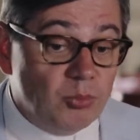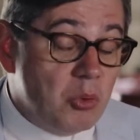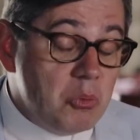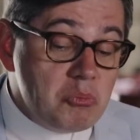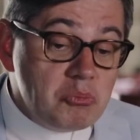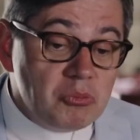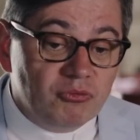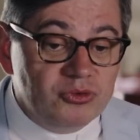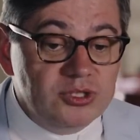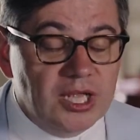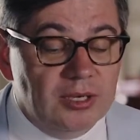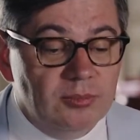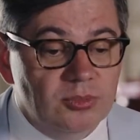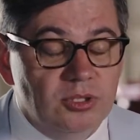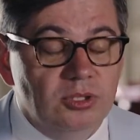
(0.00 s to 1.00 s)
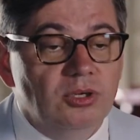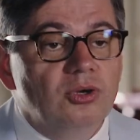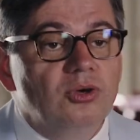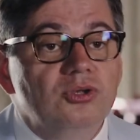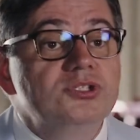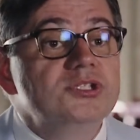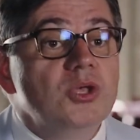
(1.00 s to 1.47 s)
Bon, finalement,
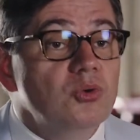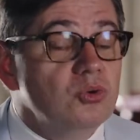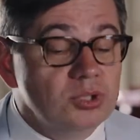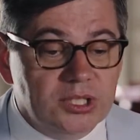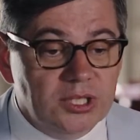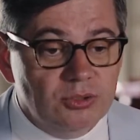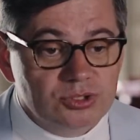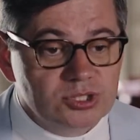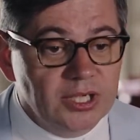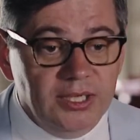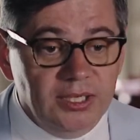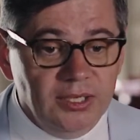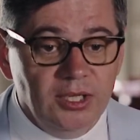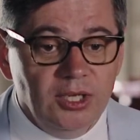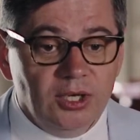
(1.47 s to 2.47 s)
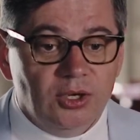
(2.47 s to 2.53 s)
euh, c'est eux qui le gèrent.